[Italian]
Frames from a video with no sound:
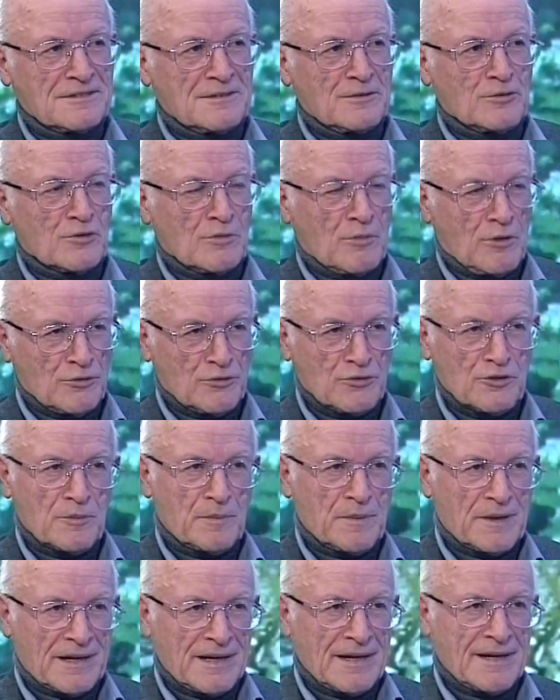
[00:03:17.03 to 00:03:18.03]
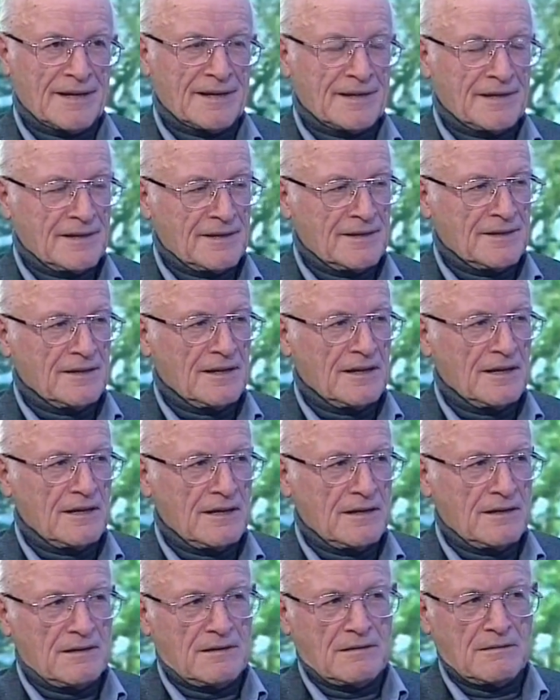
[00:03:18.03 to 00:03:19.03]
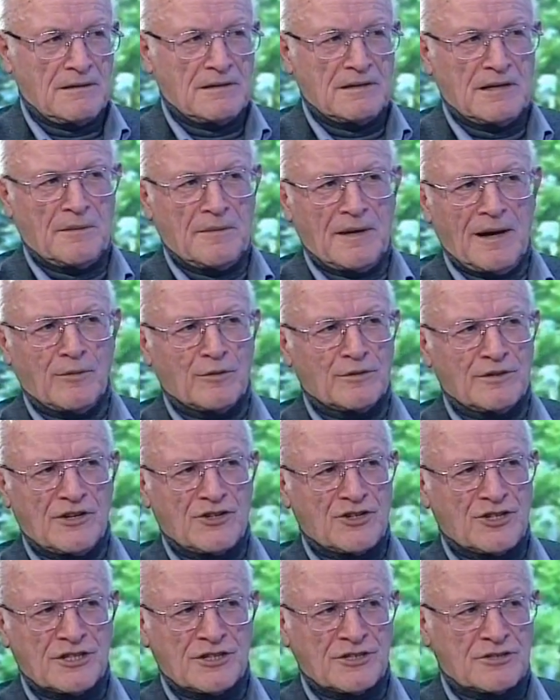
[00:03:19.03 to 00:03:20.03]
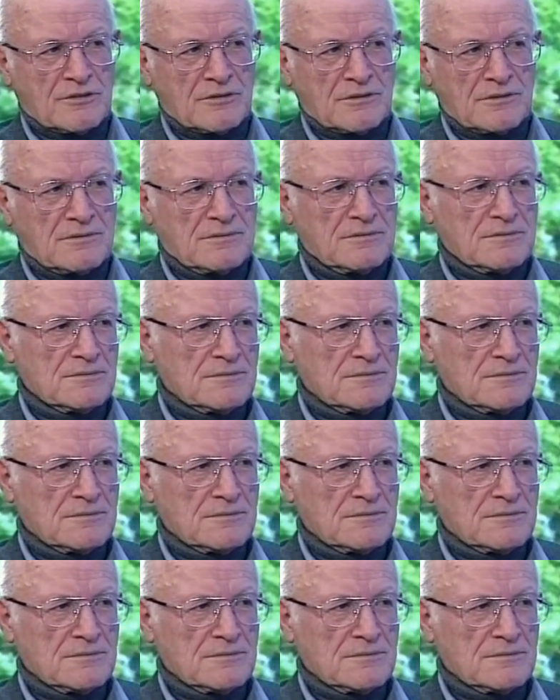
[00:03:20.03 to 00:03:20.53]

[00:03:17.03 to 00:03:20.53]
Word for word: il loro modo di operare e quindi abbiamo deciso